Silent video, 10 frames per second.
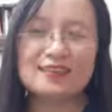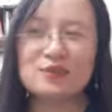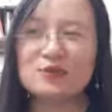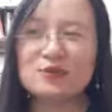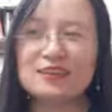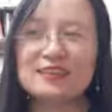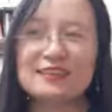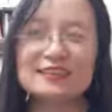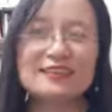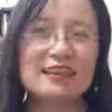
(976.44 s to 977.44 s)
nhiều cái
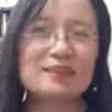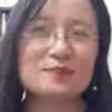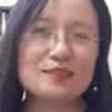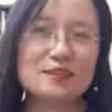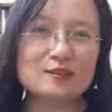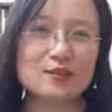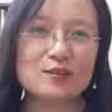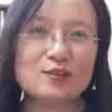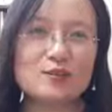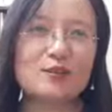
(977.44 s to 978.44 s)
tác giả tâm lý mà
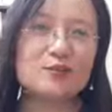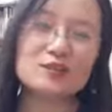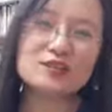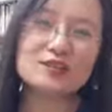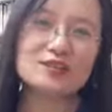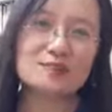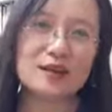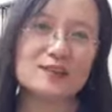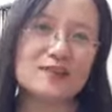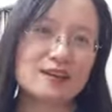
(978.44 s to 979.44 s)
tôi tìm hiểu trước khi trình
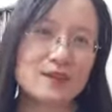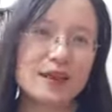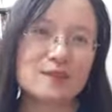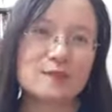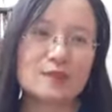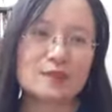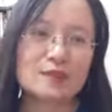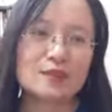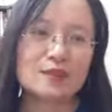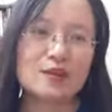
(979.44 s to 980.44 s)
bày với các bạn
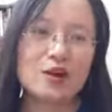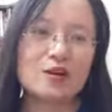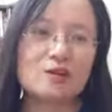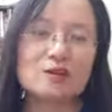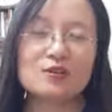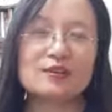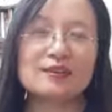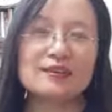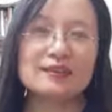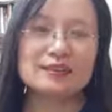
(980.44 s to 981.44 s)
thì họ không có cái
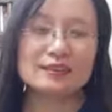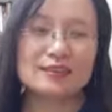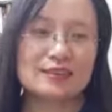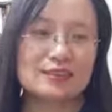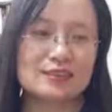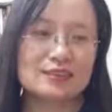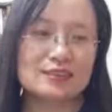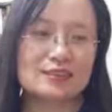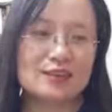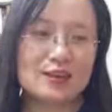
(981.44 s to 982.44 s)
à,
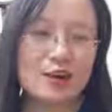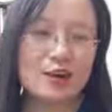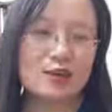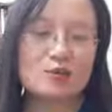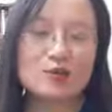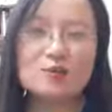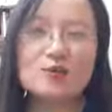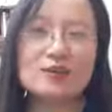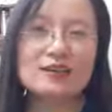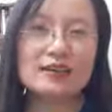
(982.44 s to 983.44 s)
họ không có
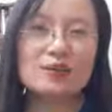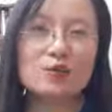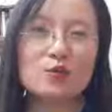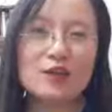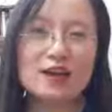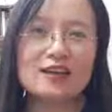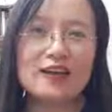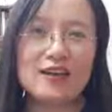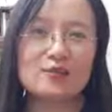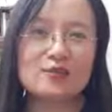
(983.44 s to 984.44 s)
một cái cách cụ thể
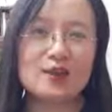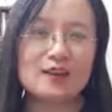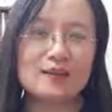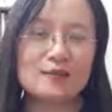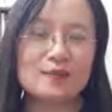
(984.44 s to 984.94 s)
nào để